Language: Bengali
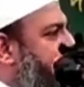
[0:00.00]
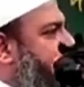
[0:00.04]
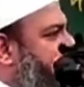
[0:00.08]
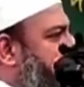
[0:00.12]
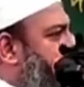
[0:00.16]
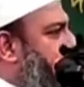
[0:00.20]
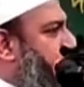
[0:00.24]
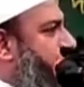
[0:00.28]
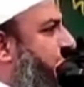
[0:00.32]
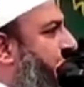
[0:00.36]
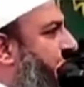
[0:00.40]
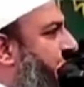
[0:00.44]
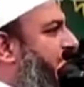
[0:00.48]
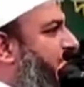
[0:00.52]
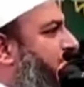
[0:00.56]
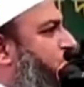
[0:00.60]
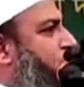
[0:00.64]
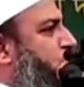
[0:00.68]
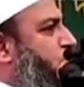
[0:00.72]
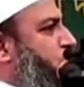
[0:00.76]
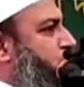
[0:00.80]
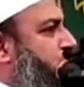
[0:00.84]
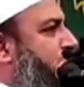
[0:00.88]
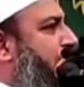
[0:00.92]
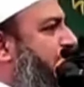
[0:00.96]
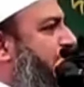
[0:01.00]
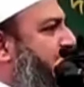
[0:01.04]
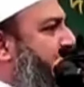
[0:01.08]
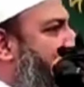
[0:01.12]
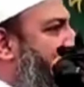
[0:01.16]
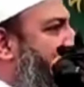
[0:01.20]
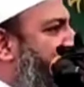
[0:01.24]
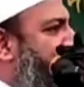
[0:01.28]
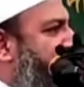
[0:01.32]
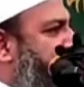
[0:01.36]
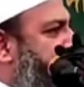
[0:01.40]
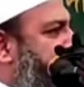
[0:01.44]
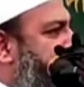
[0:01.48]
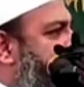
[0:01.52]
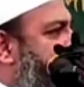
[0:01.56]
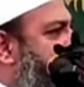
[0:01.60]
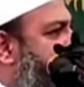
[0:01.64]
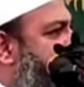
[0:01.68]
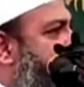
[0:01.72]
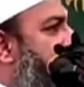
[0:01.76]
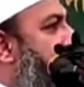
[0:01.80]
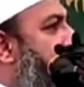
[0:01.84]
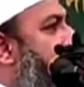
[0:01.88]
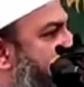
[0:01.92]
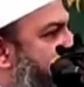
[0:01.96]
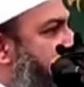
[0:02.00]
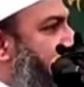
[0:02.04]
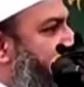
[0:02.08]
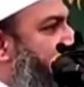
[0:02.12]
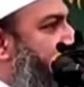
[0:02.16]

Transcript: দেশপ্রেমের ঘোষণা দেবেন আর